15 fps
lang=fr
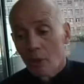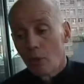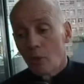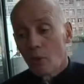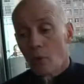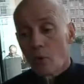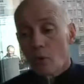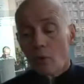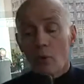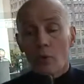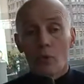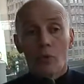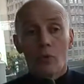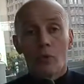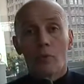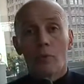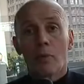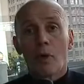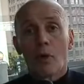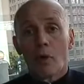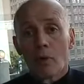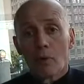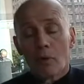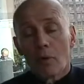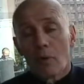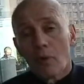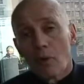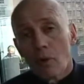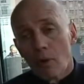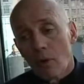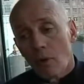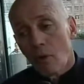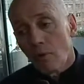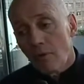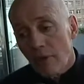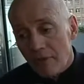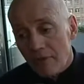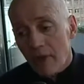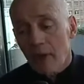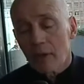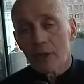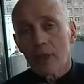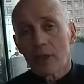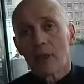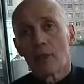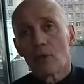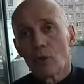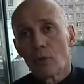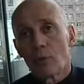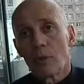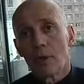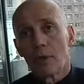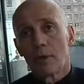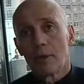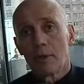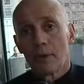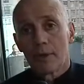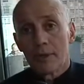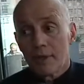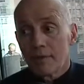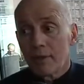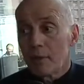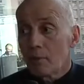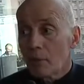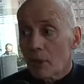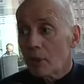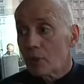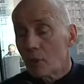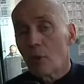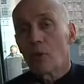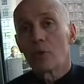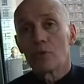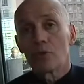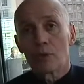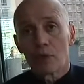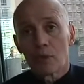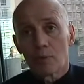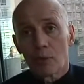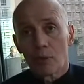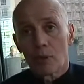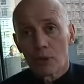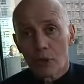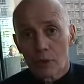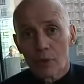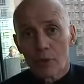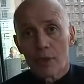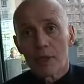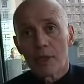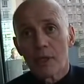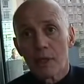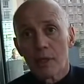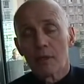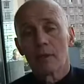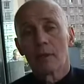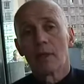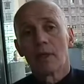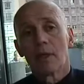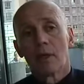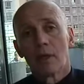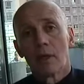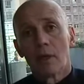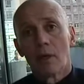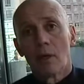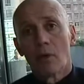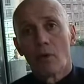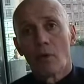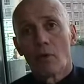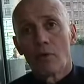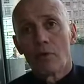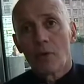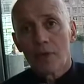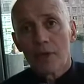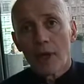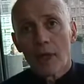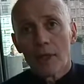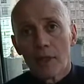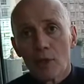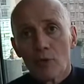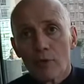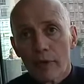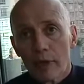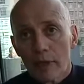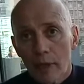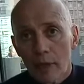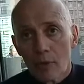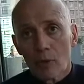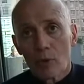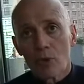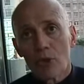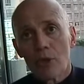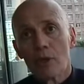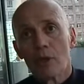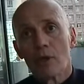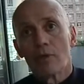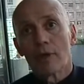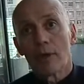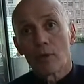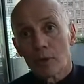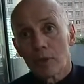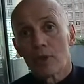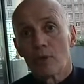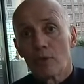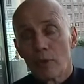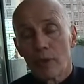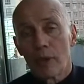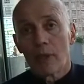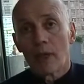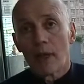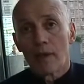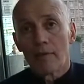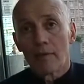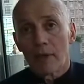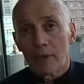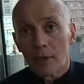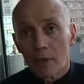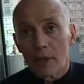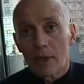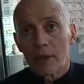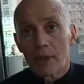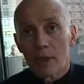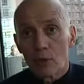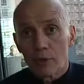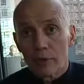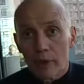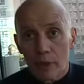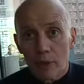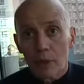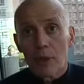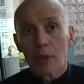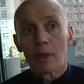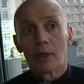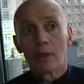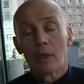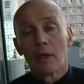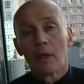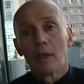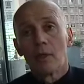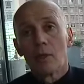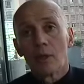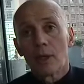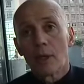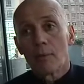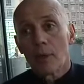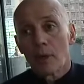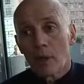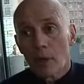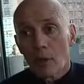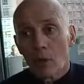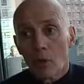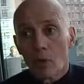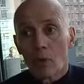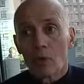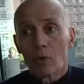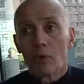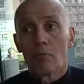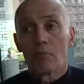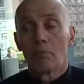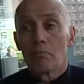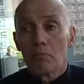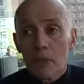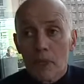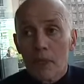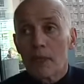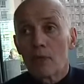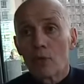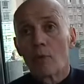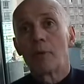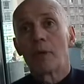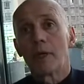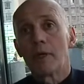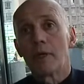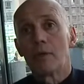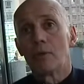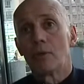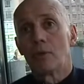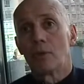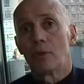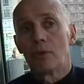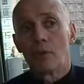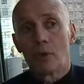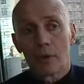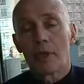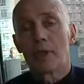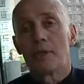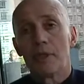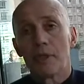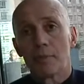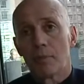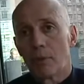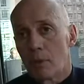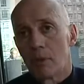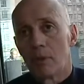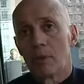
on, on va faire un certain nombre d'événements qui auront du sens pour les gens qui sont ici. Euh, on fournira des nouvelles technologies, on va continuer à faire sortir des nouvelles données. Notamment, on milite auprès d'organismes.